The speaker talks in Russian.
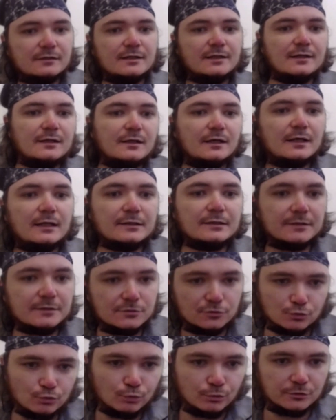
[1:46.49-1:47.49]
реальный
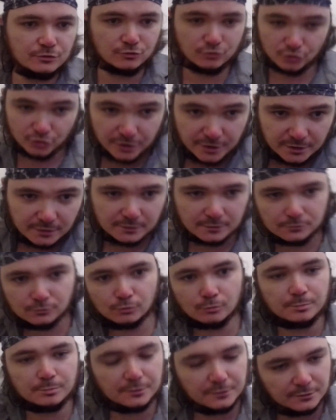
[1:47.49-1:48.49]
тот же, кто
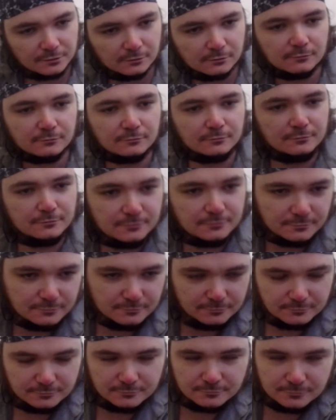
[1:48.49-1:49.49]

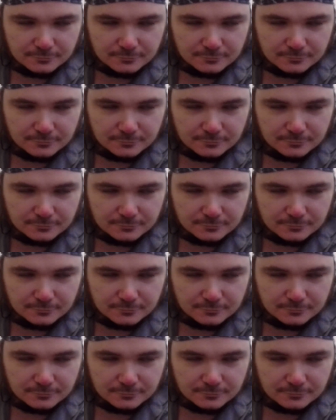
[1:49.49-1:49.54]
был